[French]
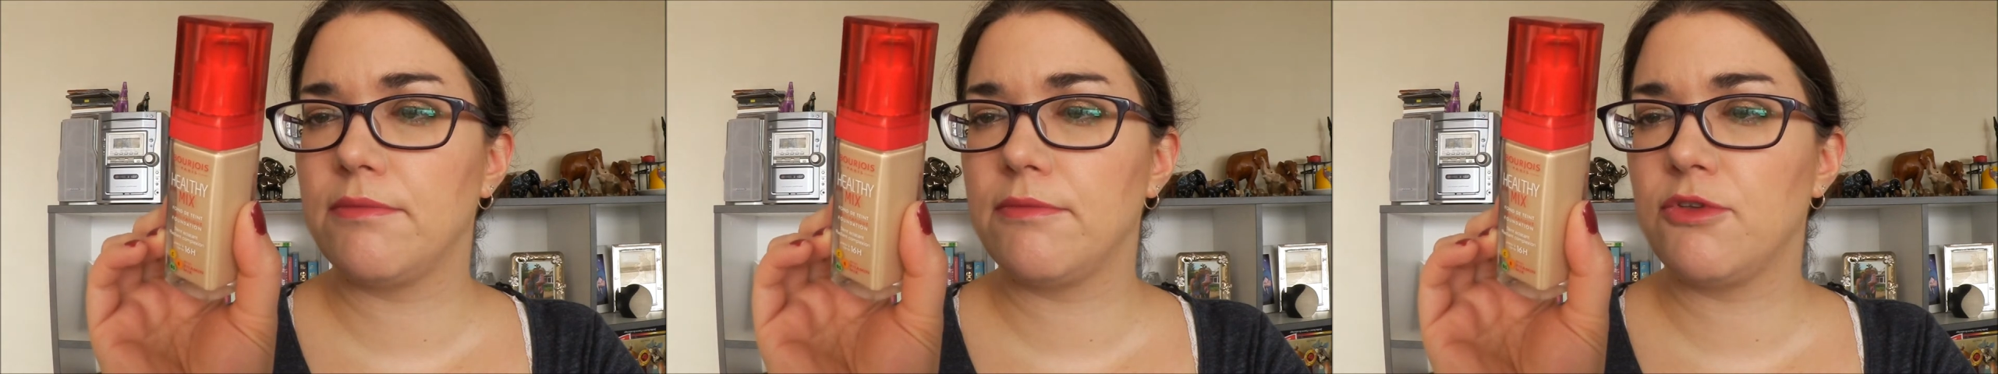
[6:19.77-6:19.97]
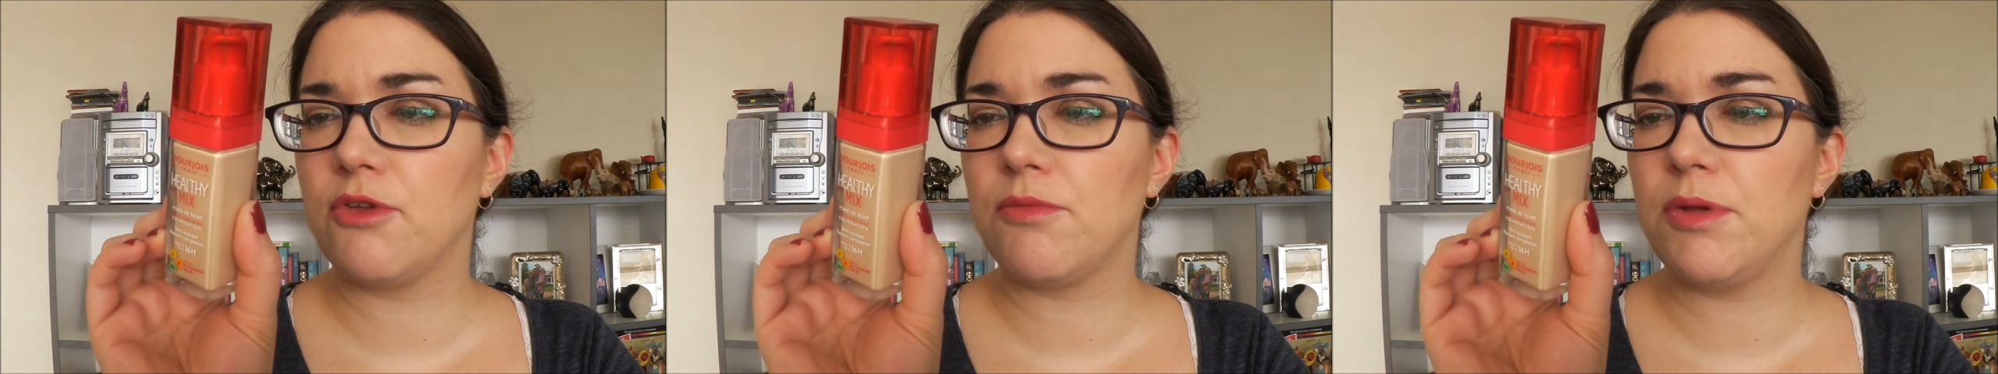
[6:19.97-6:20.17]

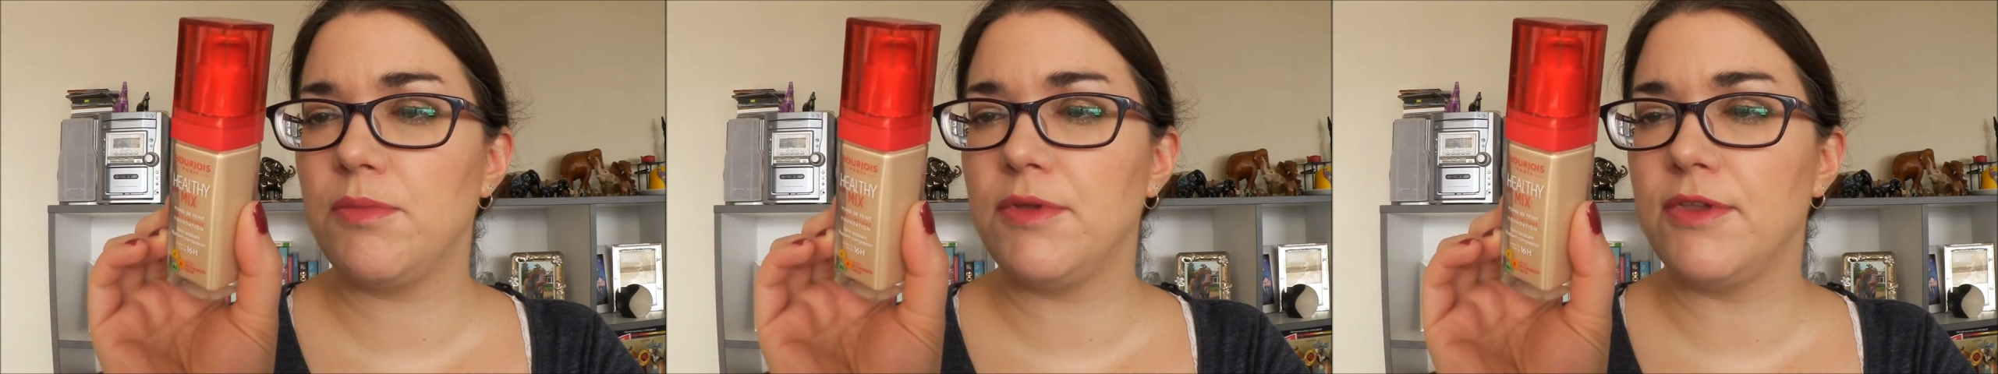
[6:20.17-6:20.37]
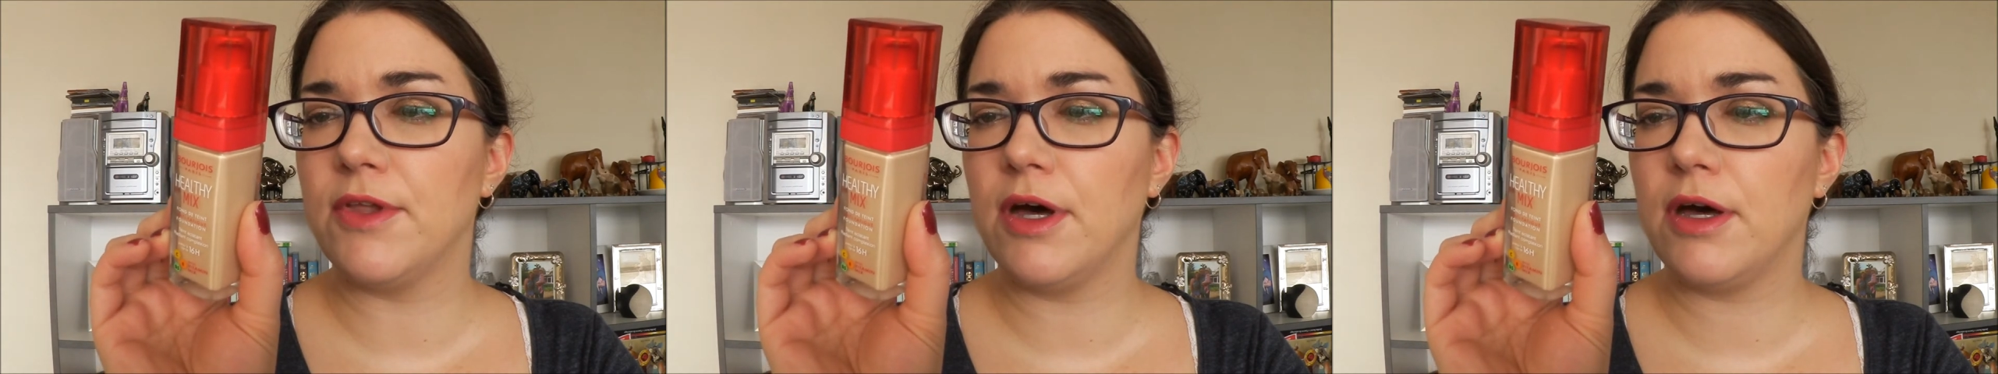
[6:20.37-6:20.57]
semblé
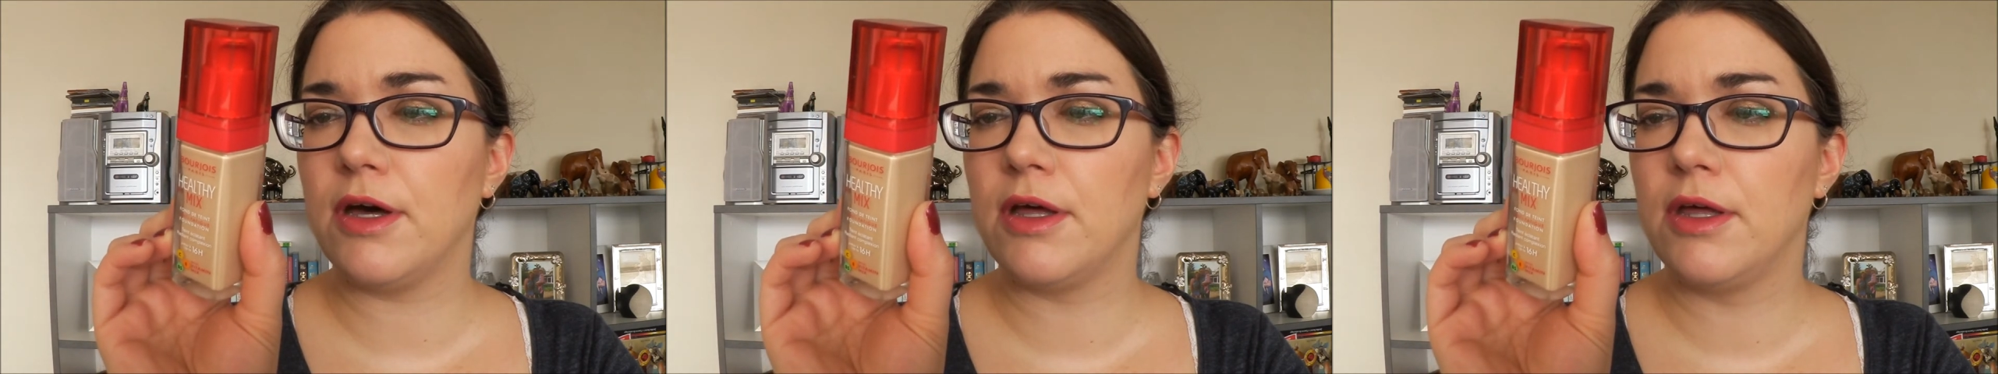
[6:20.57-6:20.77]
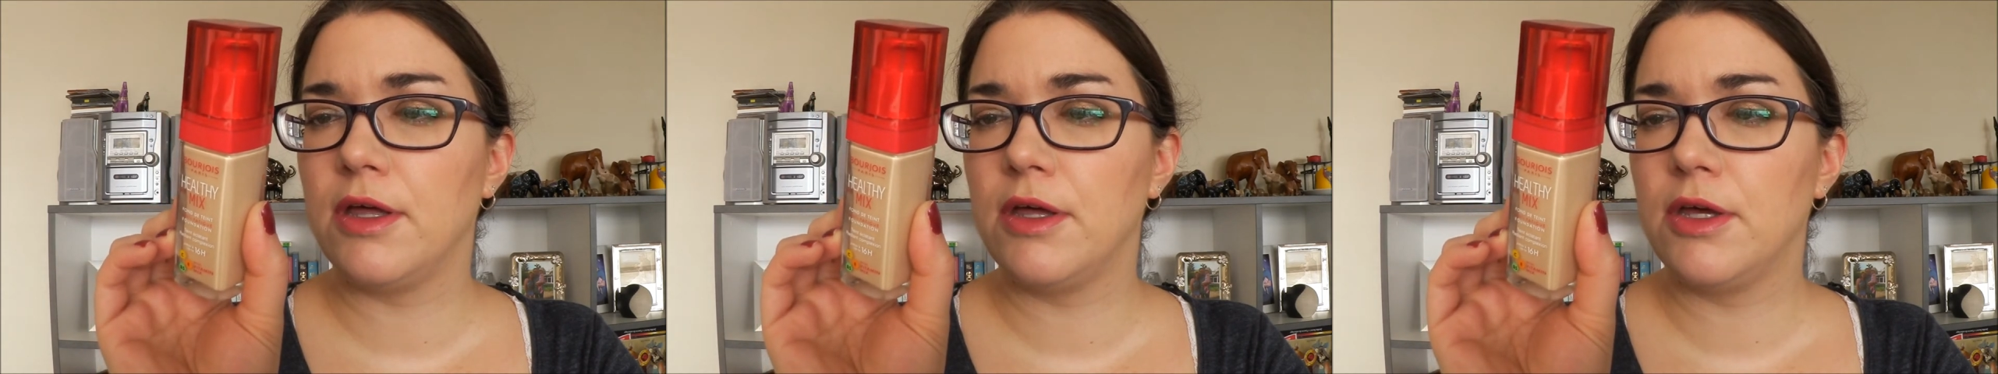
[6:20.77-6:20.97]
bizarre.